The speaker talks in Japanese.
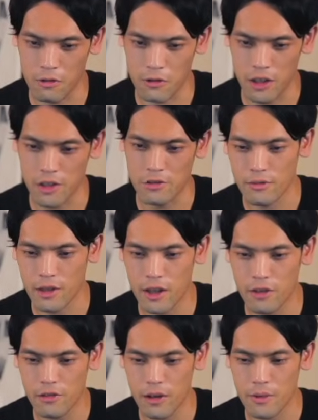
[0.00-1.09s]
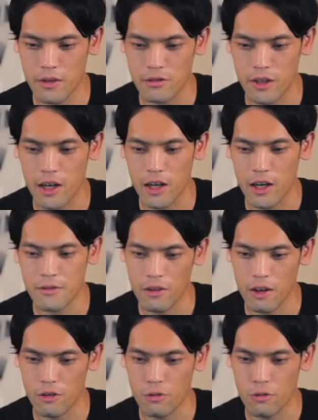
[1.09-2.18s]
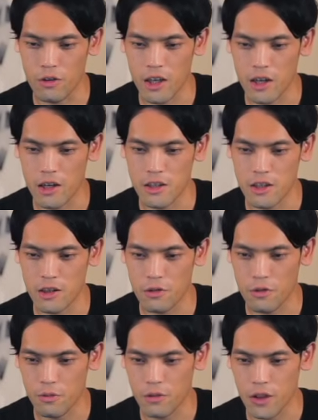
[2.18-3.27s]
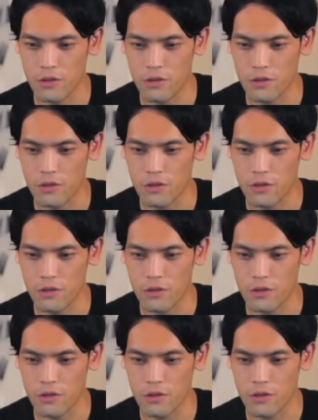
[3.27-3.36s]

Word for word: 構いいですよ豚肉キャベツニラか冷凍庫にいい感じにこれもフィッ